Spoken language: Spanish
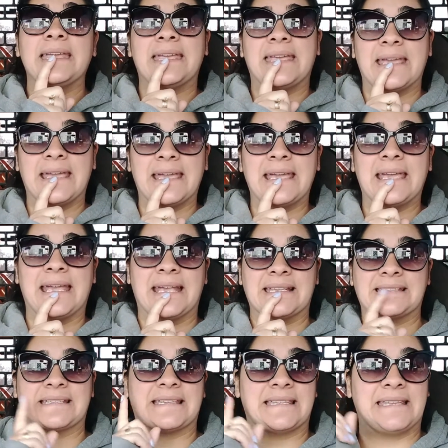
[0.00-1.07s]
que eh,
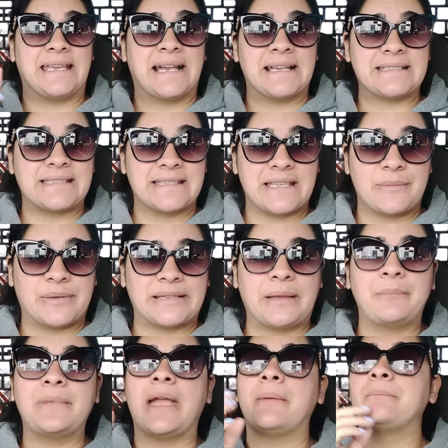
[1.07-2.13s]
se dedica a ese tema
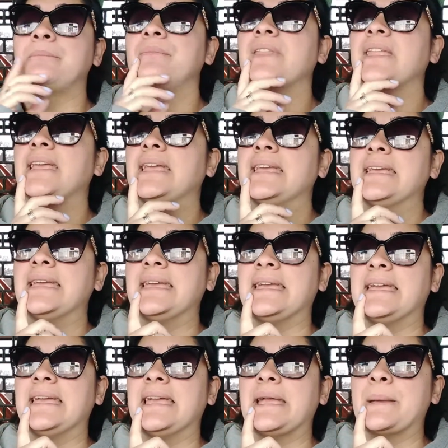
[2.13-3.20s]
también,
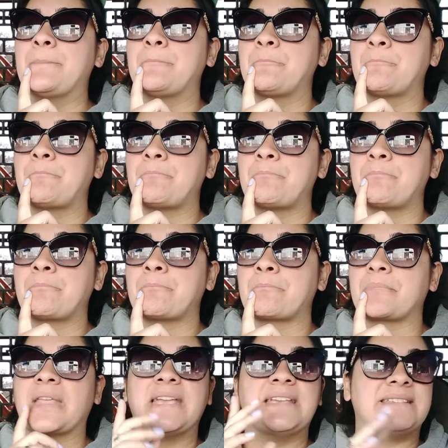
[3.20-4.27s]
em,
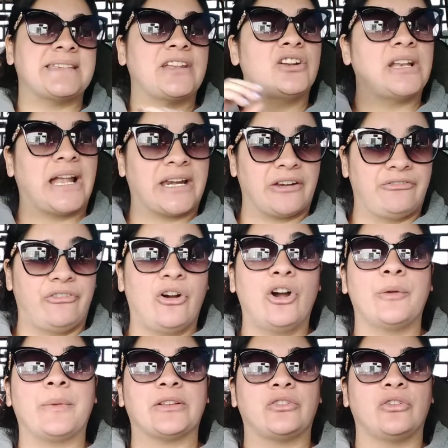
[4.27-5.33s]
hicieron las
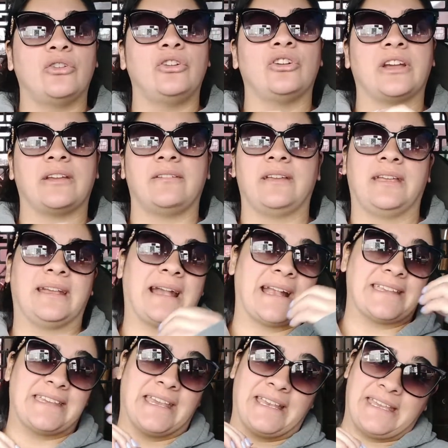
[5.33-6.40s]
reformas, todo lo que es
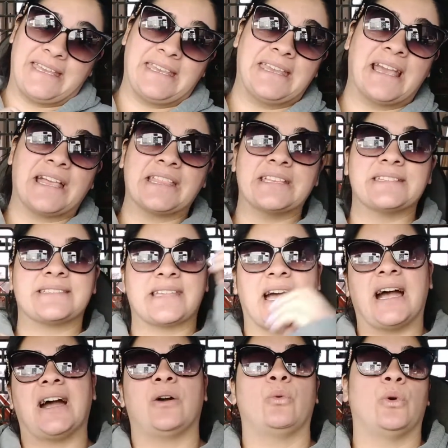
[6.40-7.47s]
cañería,
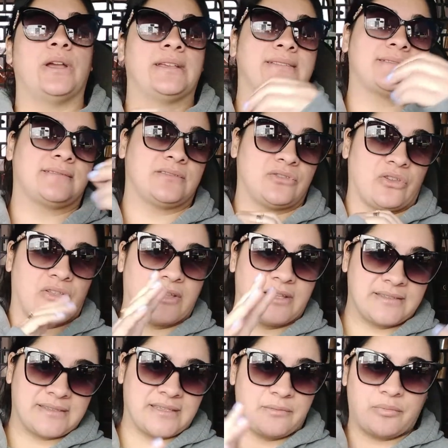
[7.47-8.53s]
desagües, todo
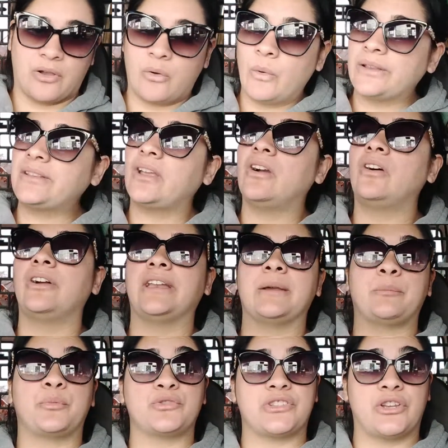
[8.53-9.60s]
ese tipo de cuestiones,
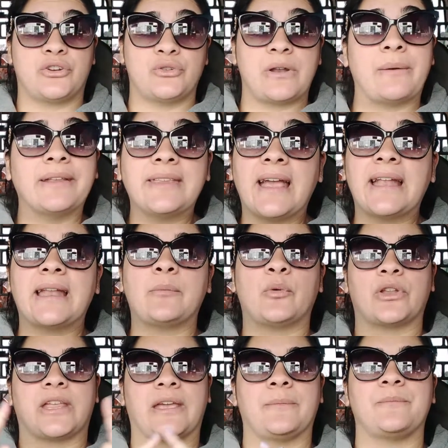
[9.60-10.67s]
pusieron una ventana,
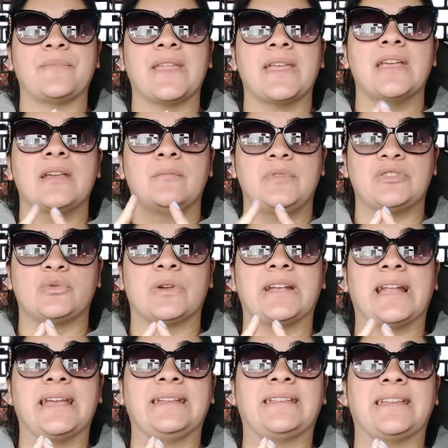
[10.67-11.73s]
porque mi
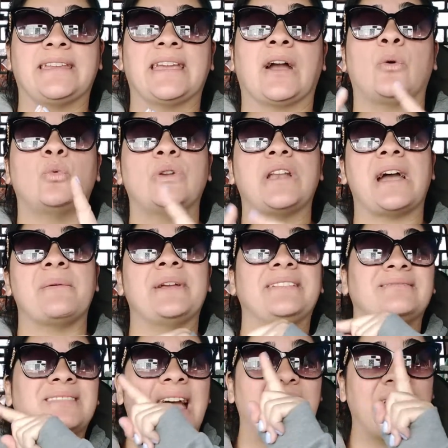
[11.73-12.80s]
suegra ahí tenía una
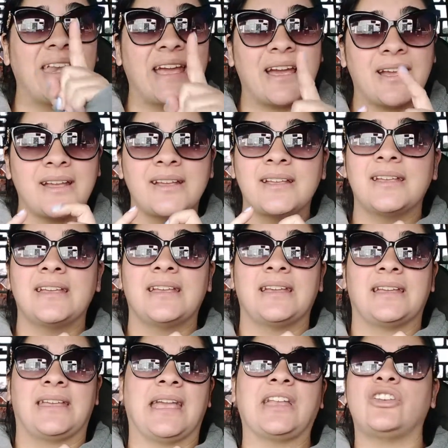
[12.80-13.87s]

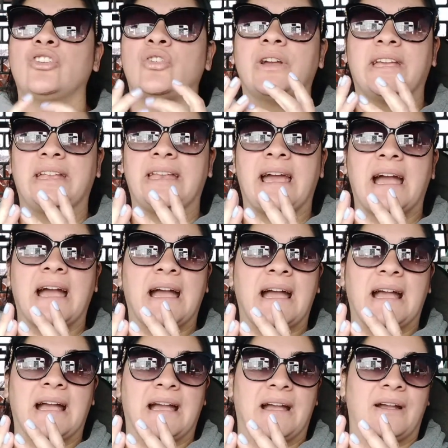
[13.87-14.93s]
ventana que no
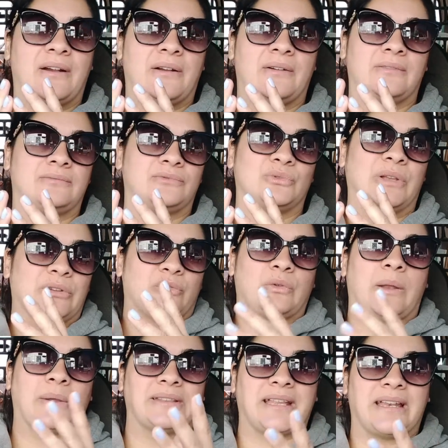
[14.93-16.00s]
era, no es
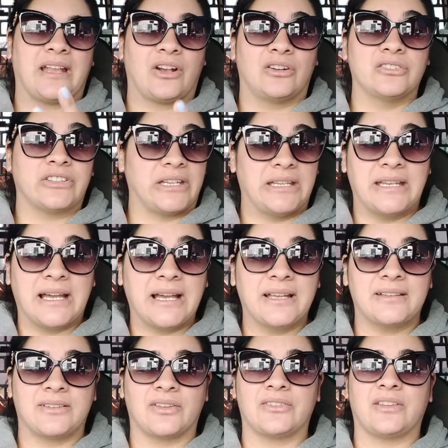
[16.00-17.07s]
una ventana de cocina,
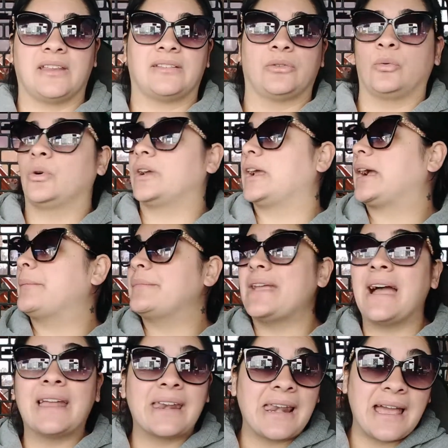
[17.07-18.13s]
entonces tuvo que
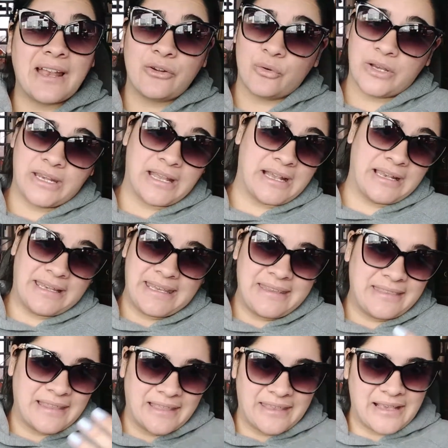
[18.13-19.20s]
cambiarla, no era
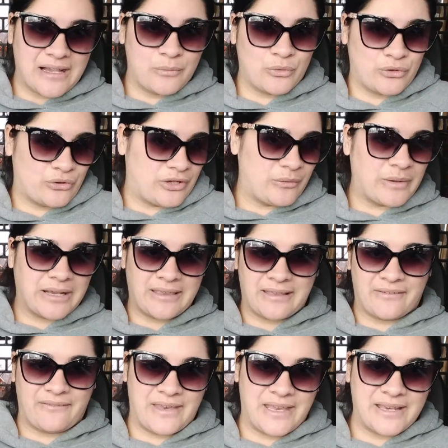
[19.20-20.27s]
linda, digamos, no le iba a
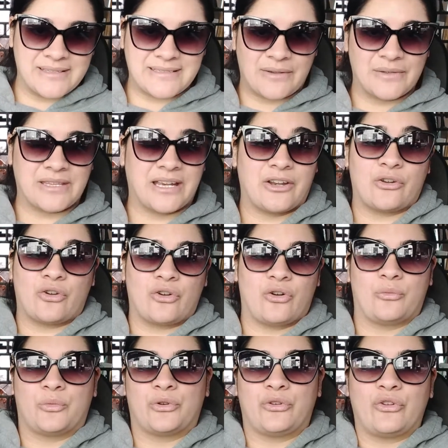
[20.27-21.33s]
quedar bien esa ventana
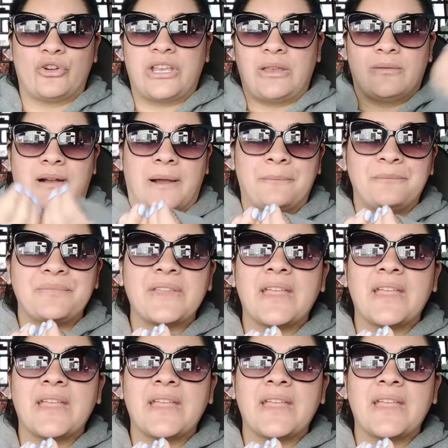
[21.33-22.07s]
como no iba.